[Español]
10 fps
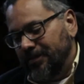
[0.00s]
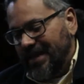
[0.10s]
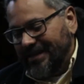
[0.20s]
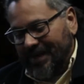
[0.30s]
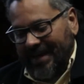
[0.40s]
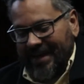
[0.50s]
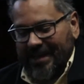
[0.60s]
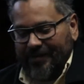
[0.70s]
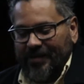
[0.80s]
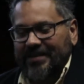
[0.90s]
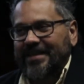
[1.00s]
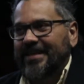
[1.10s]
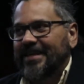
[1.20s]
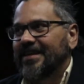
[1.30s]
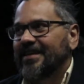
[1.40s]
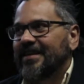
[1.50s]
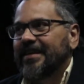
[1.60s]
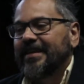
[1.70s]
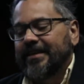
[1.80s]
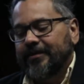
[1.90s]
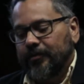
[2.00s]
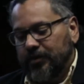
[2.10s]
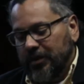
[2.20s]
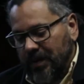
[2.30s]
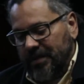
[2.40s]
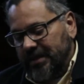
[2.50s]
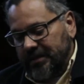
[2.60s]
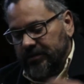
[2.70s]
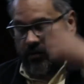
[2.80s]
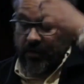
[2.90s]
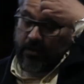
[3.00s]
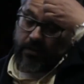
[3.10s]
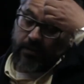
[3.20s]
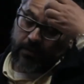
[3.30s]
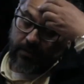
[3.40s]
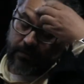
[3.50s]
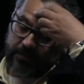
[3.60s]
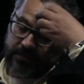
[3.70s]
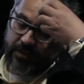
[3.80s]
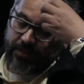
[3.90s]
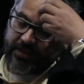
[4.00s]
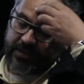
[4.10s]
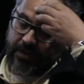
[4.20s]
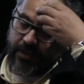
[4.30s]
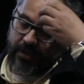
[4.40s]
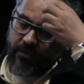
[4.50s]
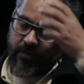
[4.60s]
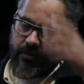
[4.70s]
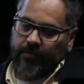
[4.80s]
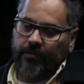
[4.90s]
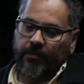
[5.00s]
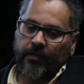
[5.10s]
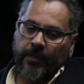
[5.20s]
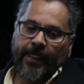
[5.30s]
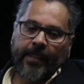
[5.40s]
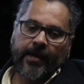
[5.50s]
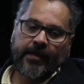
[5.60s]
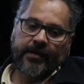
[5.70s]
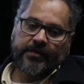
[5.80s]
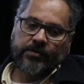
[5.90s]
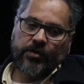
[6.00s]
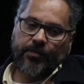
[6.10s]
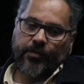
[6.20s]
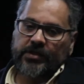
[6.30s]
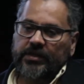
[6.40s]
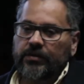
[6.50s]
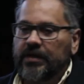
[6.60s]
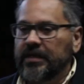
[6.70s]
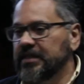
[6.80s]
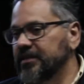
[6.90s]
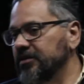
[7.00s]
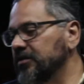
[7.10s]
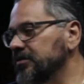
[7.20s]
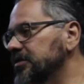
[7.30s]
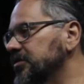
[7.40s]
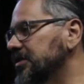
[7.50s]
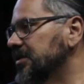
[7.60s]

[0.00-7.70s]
más pequeñas, pero es que continuamente estoy siempre escribiendo, estoy en proceso de gestación, entonces